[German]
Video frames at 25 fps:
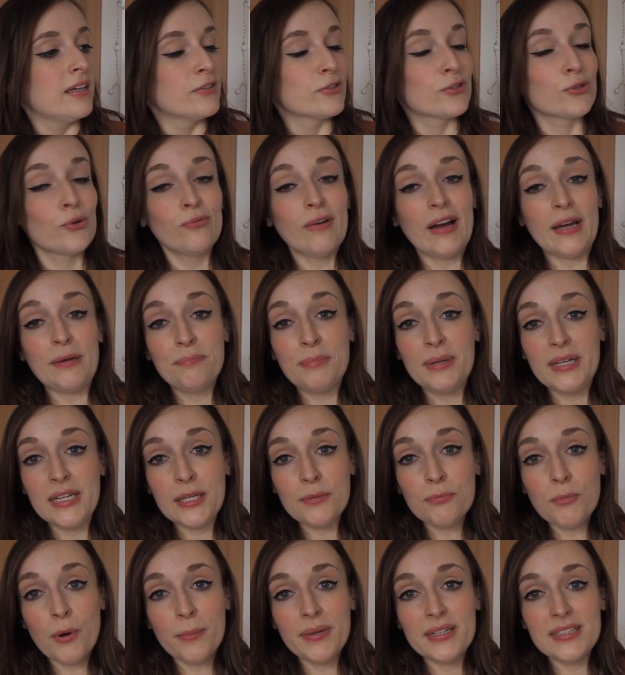Soweit bin
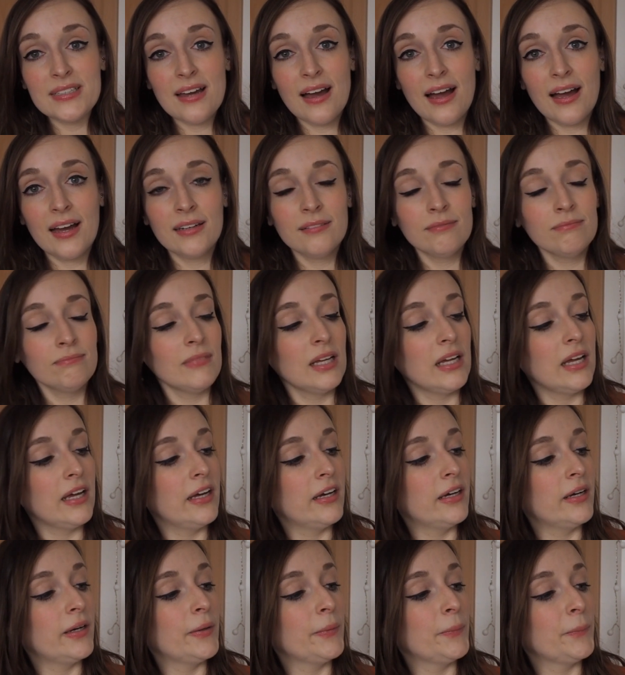ich momentan.
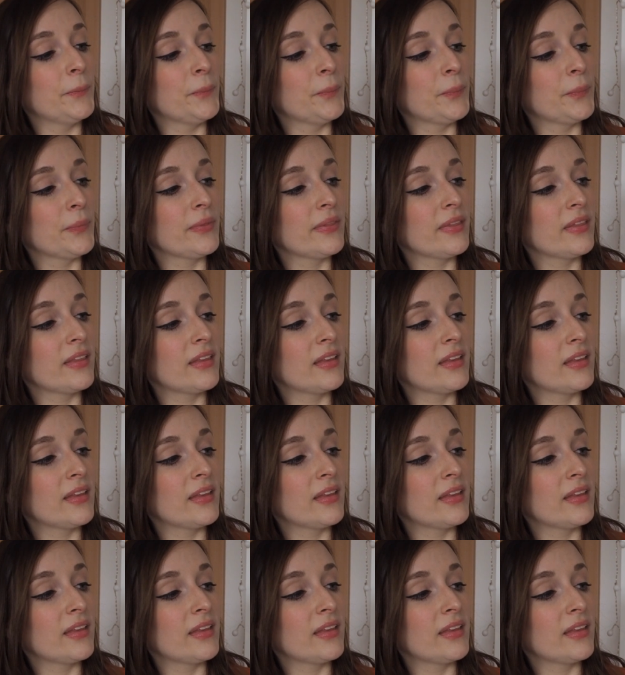Ähm,